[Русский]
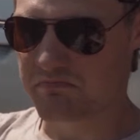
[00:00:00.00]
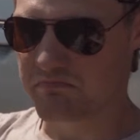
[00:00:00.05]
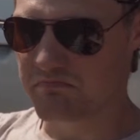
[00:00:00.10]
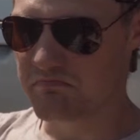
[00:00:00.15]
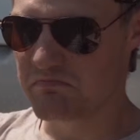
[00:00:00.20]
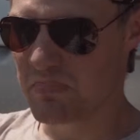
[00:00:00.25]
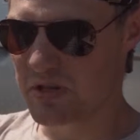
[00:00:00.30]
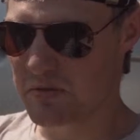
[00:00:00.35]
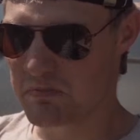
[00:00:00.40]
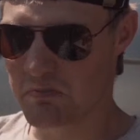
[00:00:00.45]

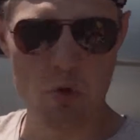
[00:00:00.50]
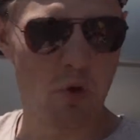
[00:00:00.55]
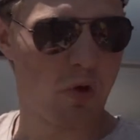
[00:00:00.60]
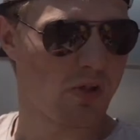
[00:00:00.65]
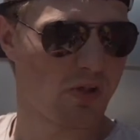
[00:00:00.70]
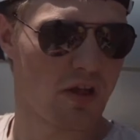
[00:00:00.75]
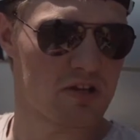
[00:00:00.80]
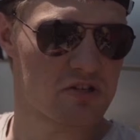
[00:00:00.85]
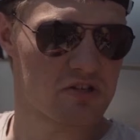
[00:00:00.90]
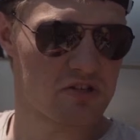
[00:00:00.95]
без
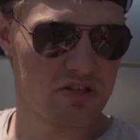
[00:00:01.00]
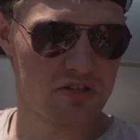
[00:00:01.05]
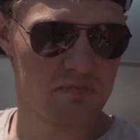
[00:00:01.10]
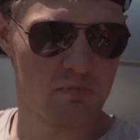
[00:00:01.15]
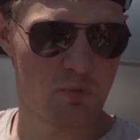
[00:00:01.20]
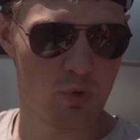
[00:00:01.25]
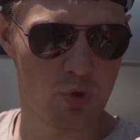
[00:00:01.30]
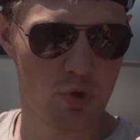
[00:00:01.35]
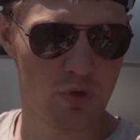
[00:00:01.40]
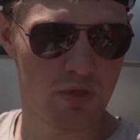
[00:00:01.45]
бухла жизнь
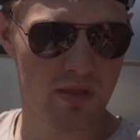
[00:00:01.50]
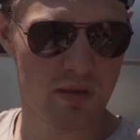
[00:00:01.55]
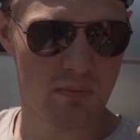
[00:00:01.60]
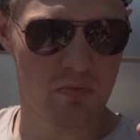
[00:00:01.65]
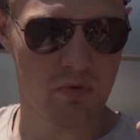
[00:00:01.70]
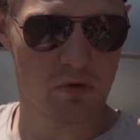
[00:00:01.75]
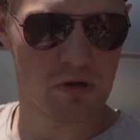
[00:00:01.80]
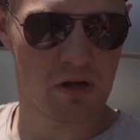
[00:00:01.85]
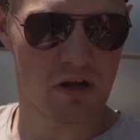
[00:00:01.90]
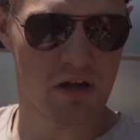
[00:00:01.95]
будет
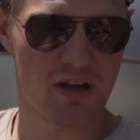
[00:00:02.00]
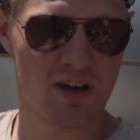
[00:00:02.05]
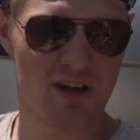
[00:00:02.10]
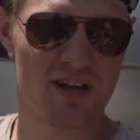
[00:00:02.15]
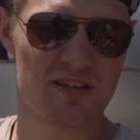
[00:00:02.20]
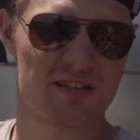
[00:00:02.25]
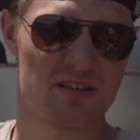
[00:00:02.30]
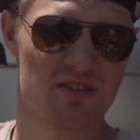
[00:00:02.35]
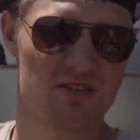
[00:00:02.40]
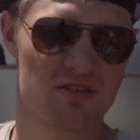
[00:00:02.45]
намного
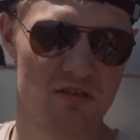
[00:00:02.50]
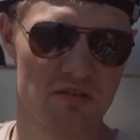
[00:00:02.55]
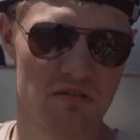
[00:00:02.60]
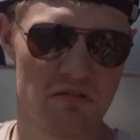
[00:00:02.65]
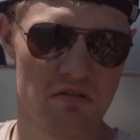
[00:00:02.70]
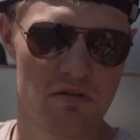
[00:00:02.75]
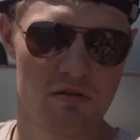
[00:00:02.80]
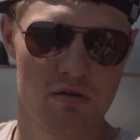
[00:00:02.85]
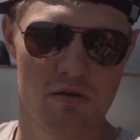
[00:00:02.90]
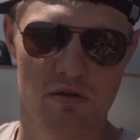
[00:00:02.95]
красочней
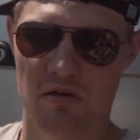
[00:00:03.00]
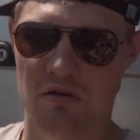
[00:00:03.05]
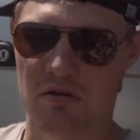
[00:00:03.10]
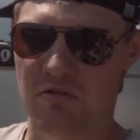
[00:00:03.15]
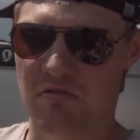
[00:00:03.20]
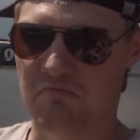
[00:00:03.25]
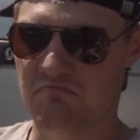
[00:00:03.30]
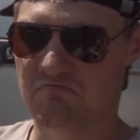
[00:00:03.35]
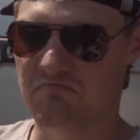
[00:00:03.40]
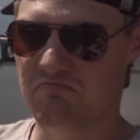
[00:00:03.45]

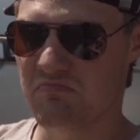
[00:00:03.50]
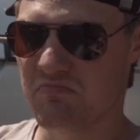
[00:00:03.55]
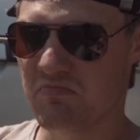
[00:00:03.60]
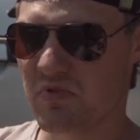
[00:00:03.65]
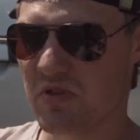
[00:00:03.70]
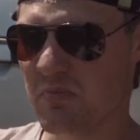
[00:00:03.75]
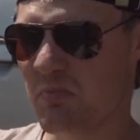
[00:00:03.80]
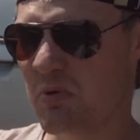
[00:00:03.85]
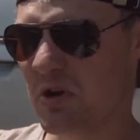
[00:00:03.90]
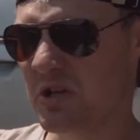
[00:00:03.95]

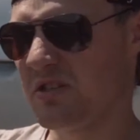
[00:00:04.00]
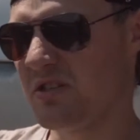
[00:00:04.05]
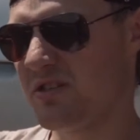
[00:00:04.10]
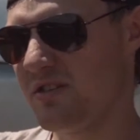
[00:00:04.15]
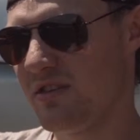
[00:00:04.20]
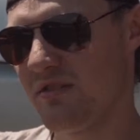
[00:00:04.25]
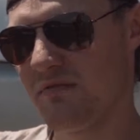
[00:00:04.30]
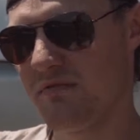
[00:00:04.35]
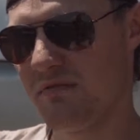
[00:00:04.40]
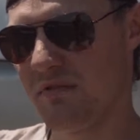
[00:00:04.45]
и
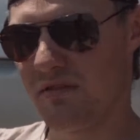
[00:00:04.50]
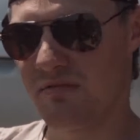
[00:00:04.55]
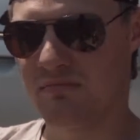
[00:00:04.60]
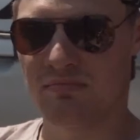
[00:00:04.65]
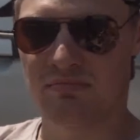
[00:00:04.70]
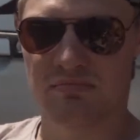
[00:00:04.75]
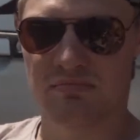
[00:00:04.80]
позитивней,